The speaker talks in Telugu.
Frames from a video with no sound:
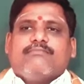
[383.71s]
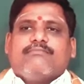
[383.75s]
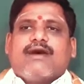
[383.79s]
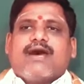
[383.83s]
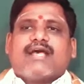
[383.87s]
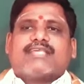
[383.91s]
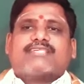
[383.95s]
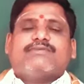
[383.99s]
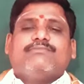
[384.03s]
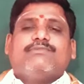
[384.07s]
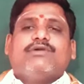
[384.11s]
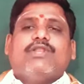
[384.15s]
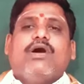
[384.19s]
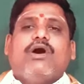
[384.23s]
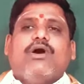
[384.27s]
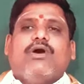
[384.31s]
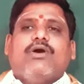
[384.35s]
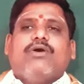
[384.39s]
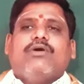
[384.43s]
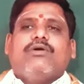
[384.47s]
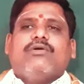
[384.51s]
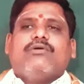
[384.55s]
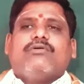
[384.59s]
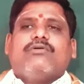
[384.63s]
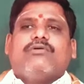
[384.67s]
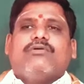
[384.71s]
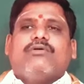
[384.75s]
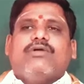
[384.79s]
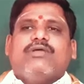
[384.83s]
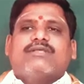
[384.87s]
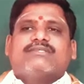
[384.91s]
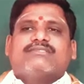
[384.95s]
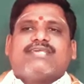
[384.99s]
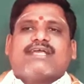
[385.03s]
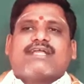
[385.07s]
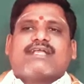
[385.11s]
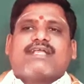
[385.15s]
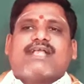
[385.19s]
మాసములో
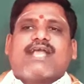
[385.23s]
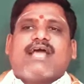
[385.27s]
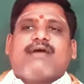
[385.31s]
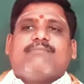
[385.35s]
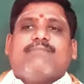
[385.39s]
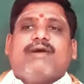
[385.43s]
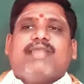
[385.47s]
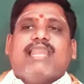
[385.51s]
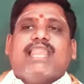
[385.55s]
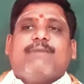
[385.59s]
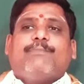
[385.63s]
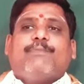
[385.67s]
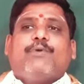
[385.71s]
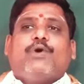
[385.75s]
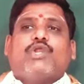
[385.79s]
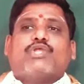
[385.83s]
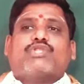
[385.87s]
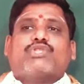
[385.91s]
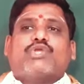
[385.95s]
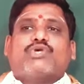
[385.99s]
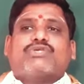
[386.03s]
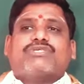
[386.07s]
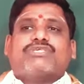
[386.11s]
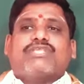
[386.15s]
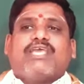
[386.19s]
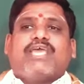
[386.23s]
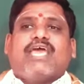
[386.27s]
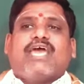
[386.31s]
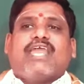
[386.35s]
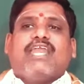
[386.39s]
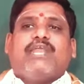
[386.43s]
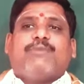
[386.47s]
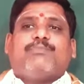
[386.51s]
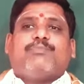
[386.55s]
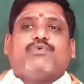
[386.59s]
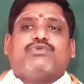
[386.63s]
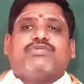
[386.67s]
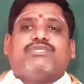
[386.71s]
చక్కగా మల్లెపూలతో
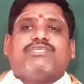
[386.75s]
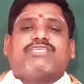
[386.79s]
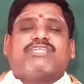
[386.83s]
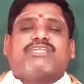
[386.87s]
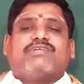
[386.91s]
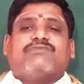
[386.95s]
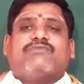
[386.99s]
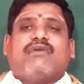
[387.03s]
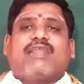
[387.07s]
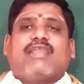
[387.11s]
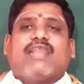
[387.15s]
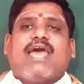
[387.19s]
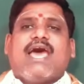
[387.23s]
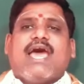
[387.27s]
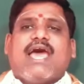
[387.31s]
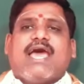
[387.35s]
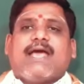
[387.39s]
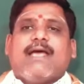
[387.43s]
శ్రీహరిని పూజించడం వలన